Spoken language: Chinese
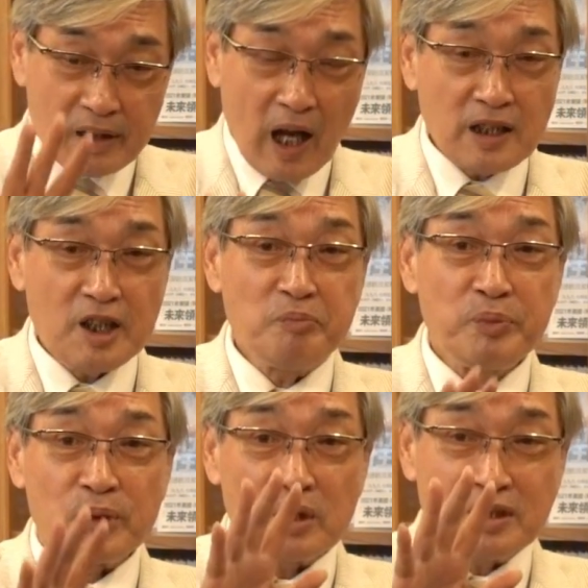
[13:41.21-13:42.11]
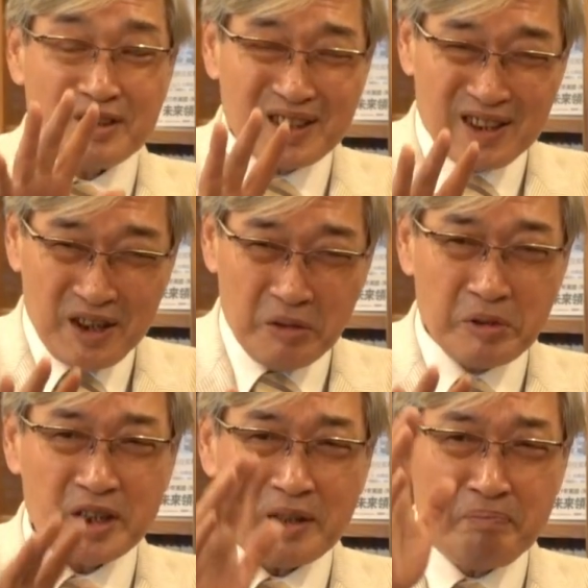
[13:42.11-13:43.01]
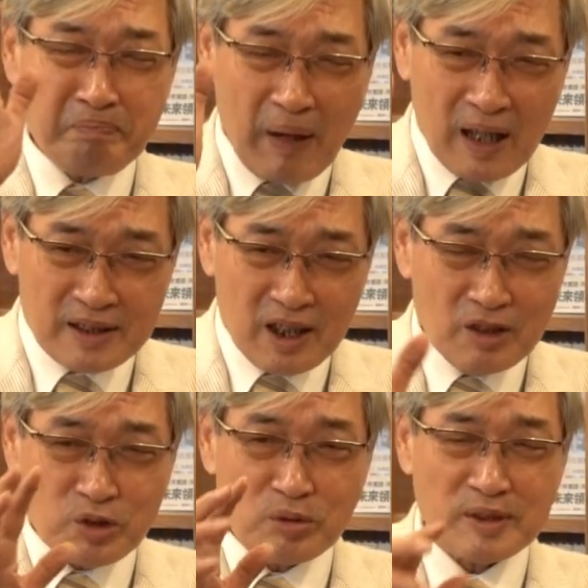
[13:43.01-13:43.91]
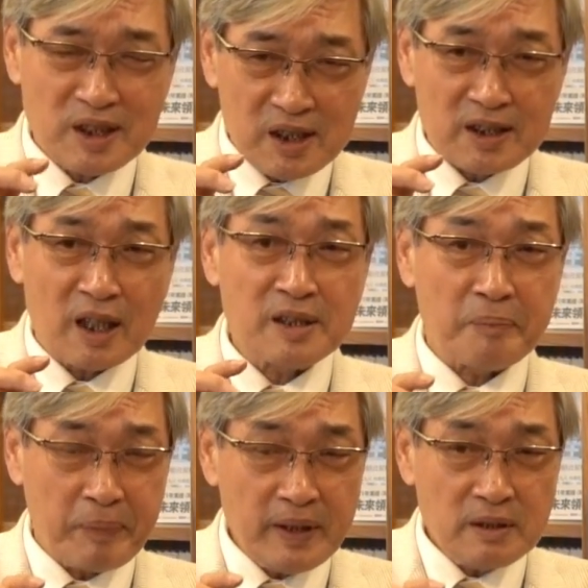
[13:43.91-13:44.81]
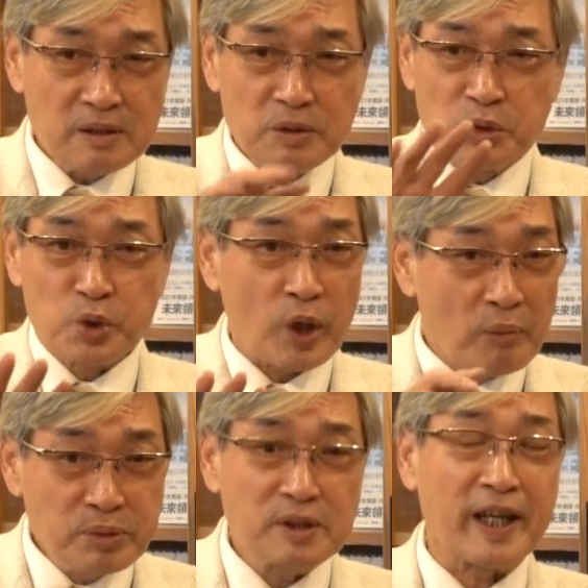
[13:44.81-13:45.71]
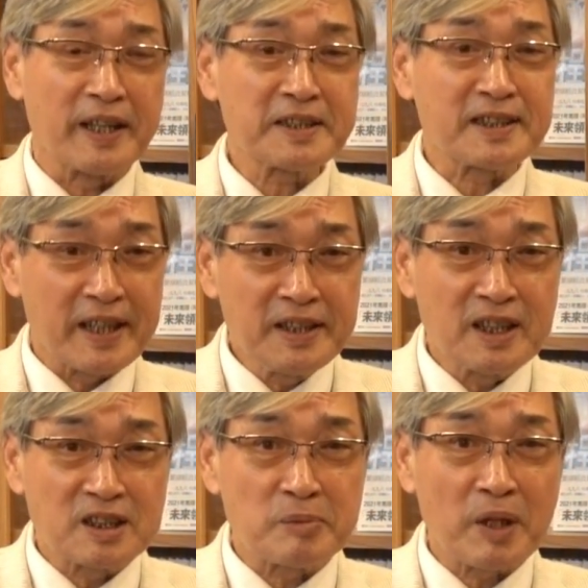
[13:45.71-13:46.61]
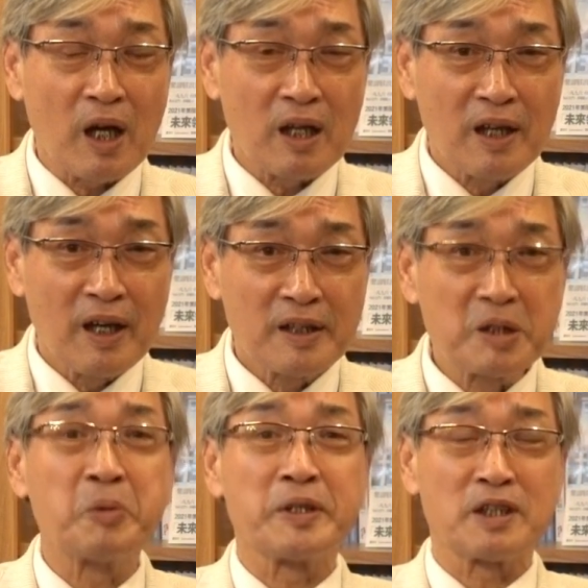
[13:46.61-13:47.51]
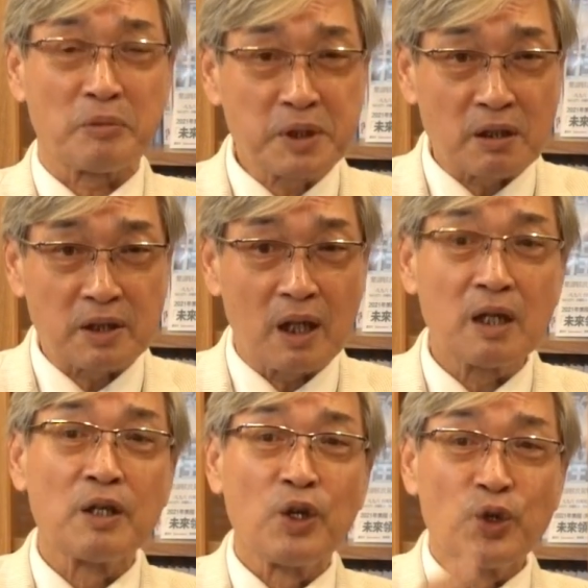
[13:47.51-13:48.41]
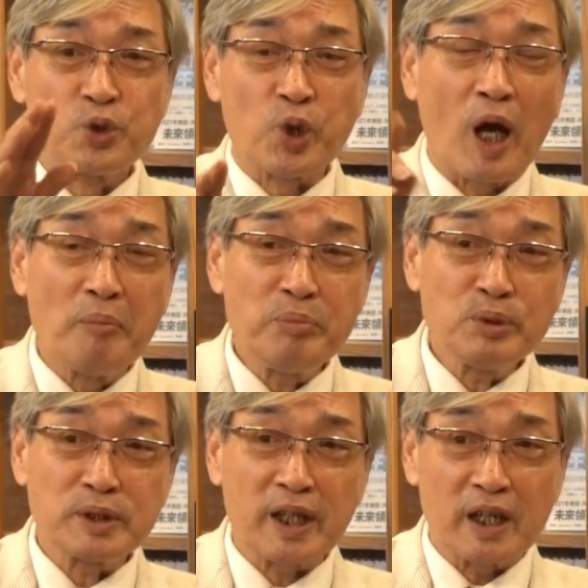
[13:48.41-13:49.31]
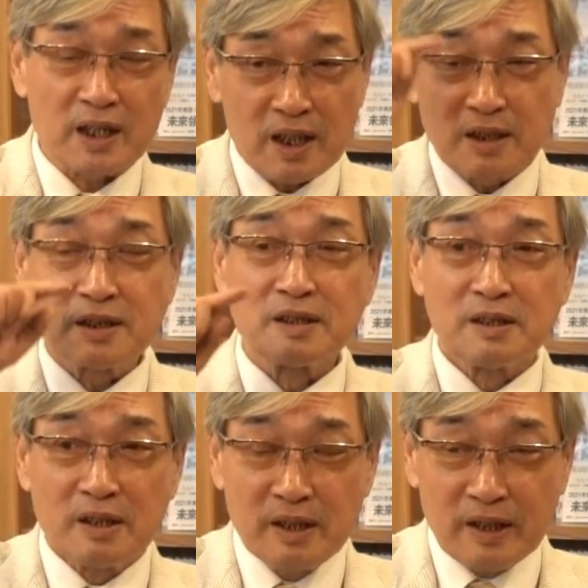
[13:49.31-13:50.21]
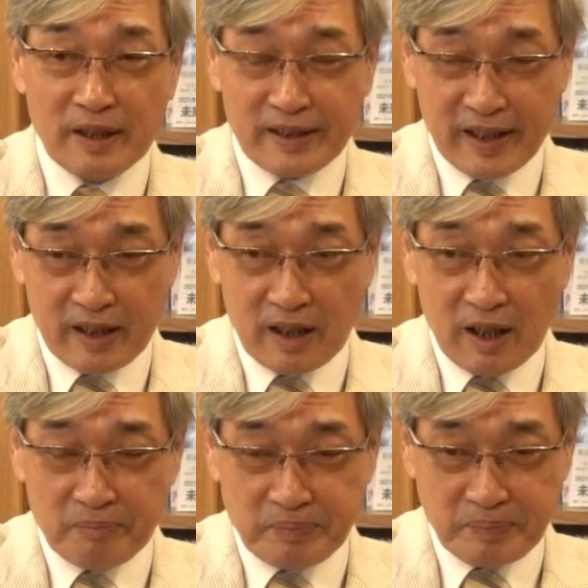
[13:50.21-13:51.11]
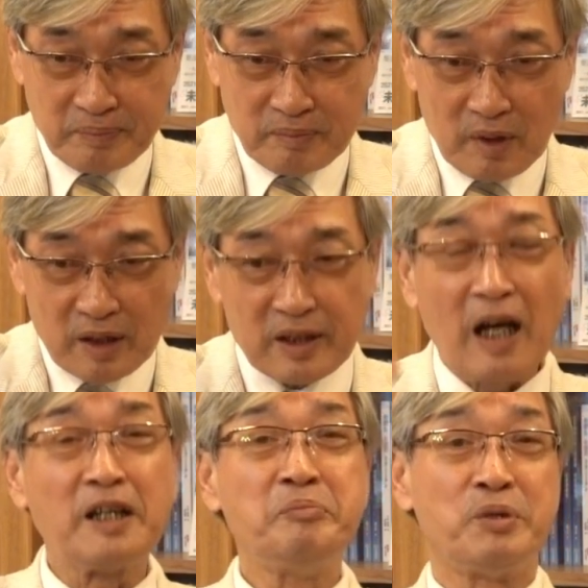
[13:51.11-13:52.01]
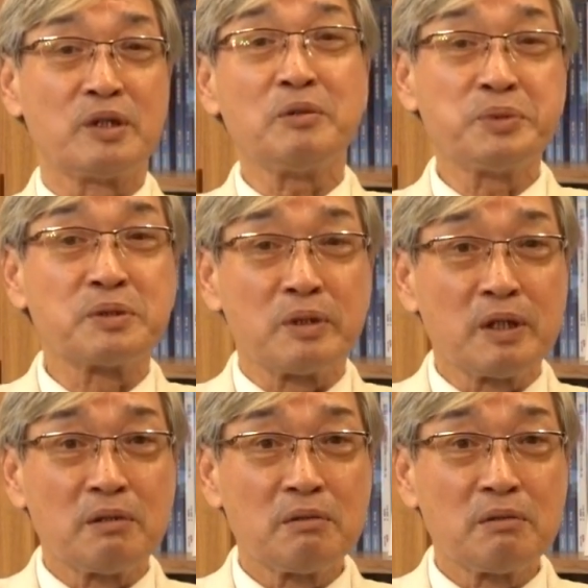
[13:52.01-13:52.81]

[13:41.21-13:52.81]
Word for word: 汤恩伯就是优先把江苏、浙江的兵全部给了谁？你知道？各位晓不晓得？全部给了，给了汤恩伯的部队。